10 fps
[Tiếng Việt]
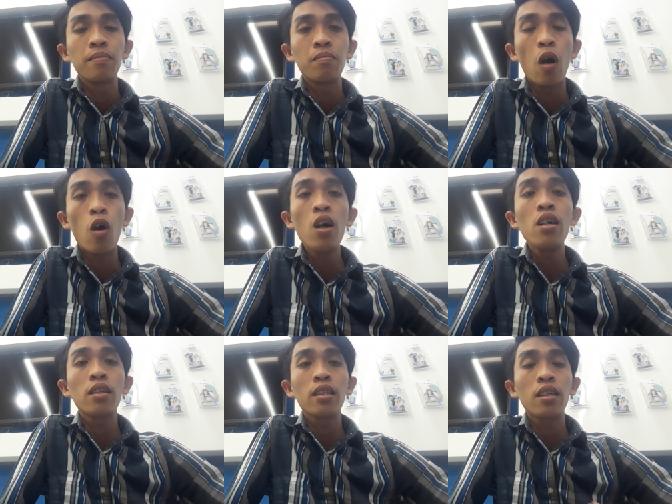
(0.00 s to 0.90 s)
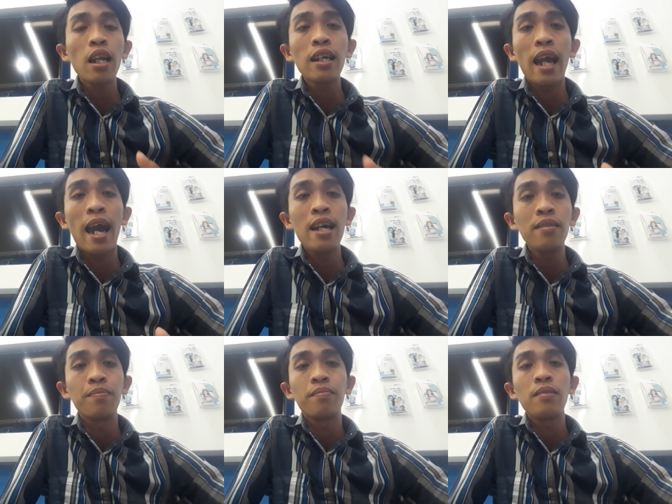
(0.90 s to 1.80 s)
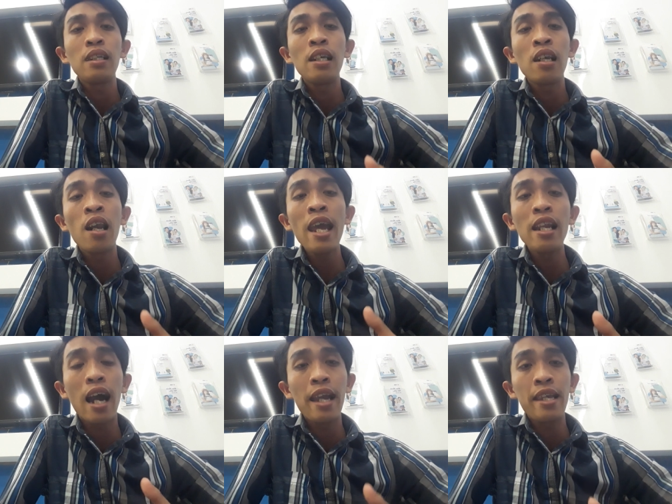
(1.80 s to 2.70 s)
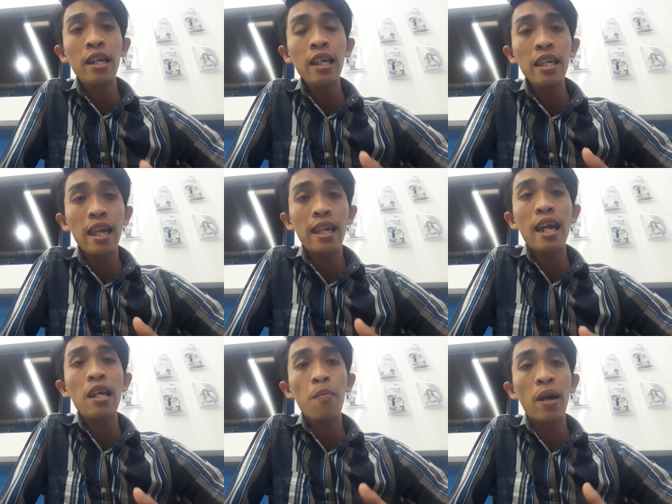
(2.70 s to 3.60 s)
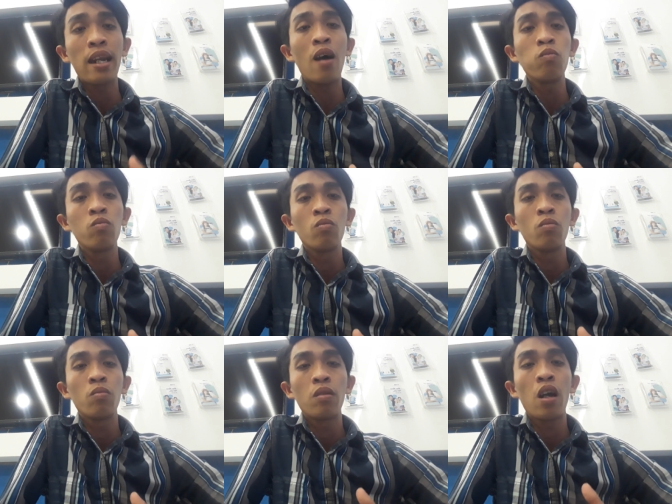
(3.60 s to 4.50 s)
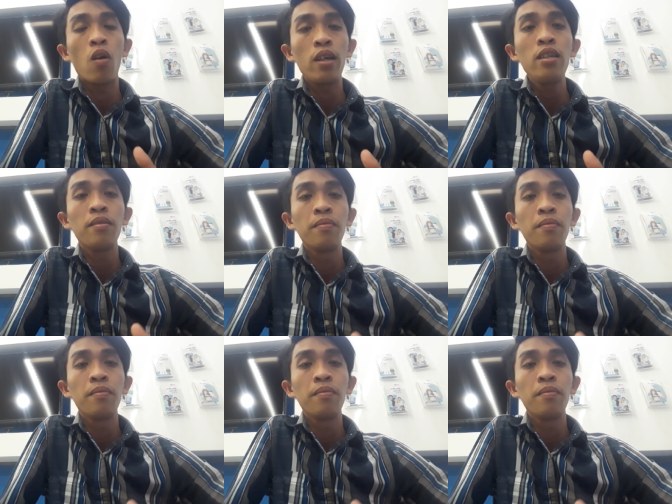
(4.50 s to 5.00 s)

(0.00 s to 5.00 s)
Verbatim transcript: bỏ tất cả lấy lại những cái gì hay mình học hỏi